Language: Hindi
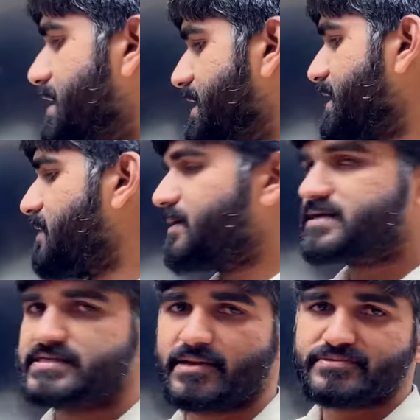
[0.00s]
ठीक है बट
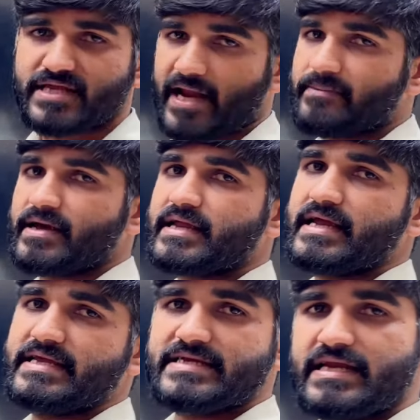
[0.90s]
सब्सक्राइब करके
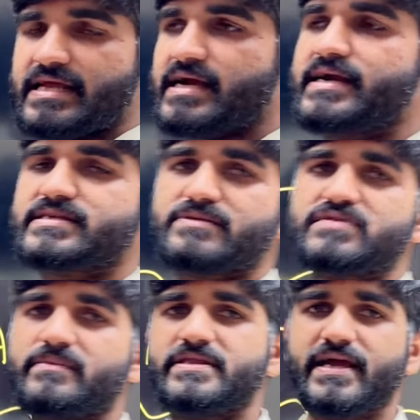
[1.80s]
नीचे लिंक का
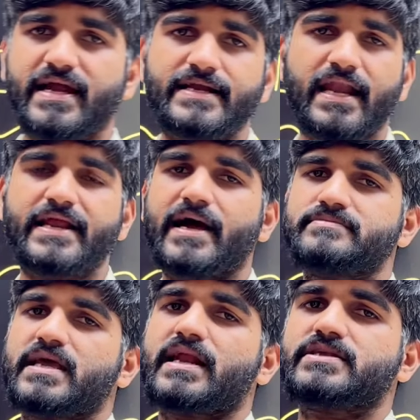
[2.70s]
डिस्क्रिप्शन में दिया गया टेलीग्राम
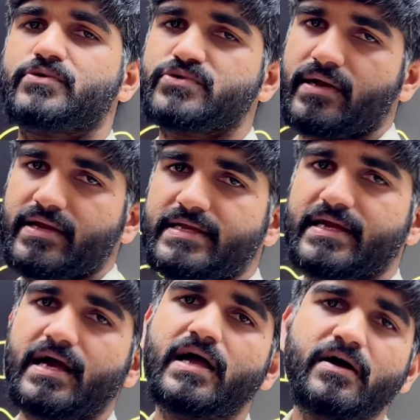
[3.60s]
चैनल का जरूर ज्वाइन ज्वाइन
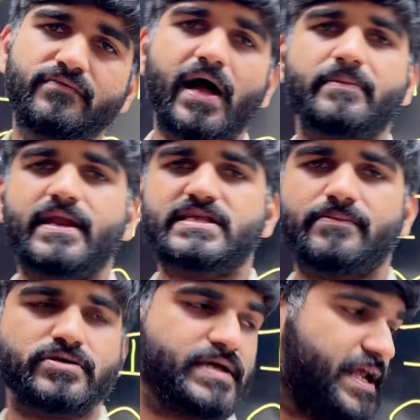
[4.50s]
कीजिएगा वहाँ आपके जैसे
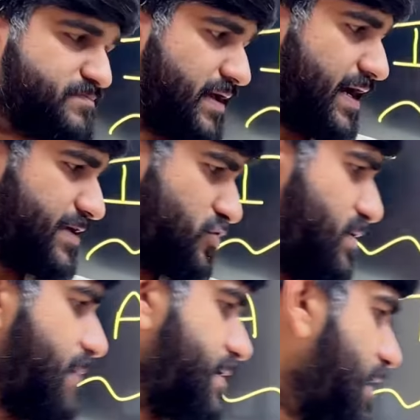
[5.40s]
बहुत सारे पेरेंट है जो भी आपके